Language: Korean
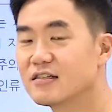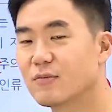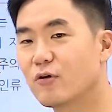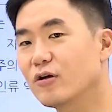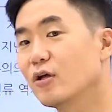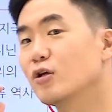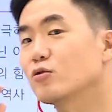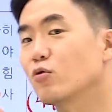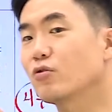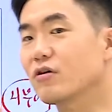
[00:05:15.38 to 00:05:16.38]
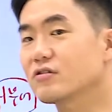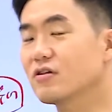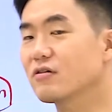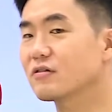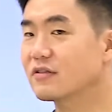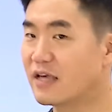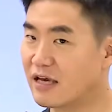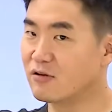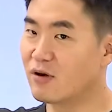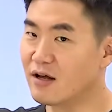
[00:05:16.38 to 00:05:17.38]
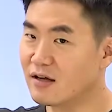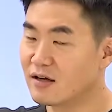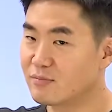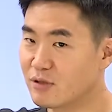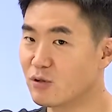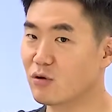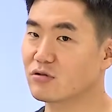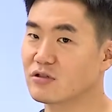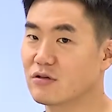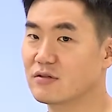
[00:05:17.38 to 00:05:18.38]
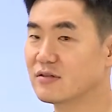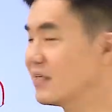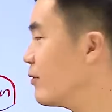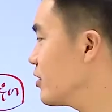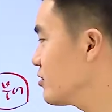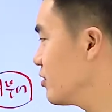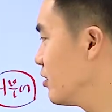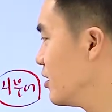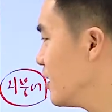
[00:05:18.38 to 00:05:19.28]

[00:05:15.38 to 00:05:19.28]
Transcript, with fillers: 자 뭐야? 도덕적 개인과 비도덕적 사회였죠.